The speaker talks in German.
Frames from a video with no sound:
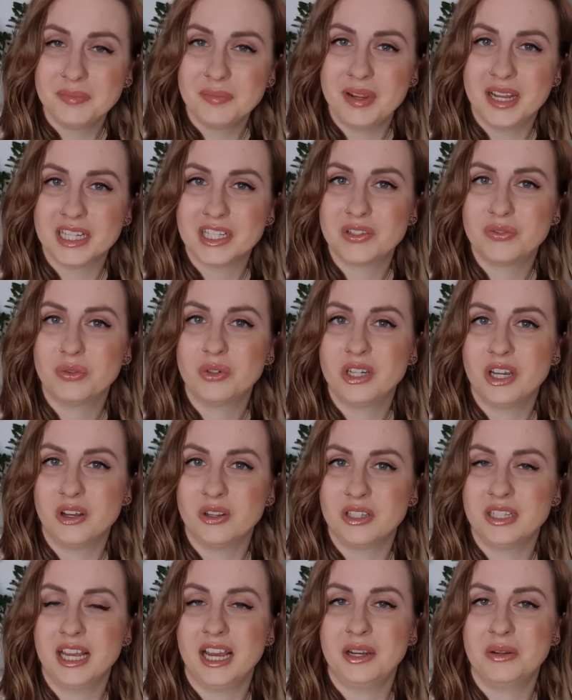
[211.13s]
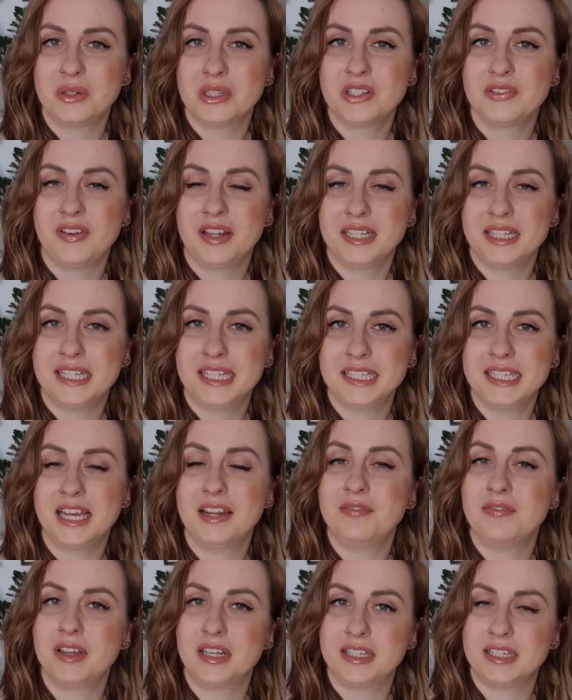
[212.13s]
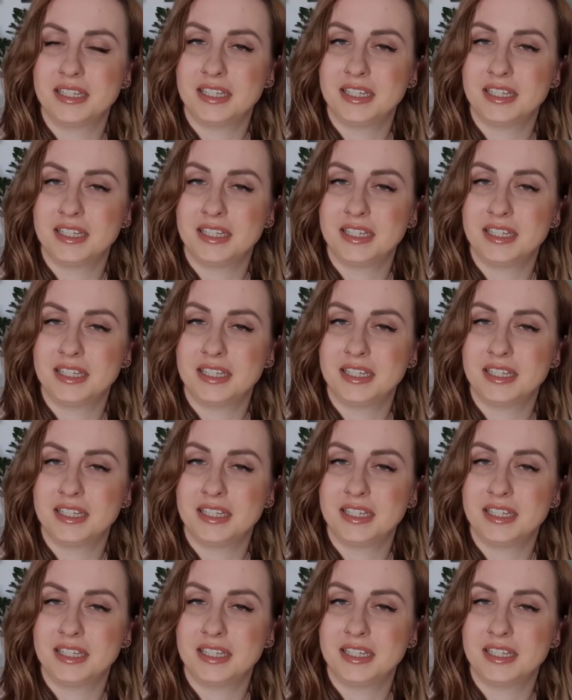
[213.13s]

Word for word: März 2021 etwas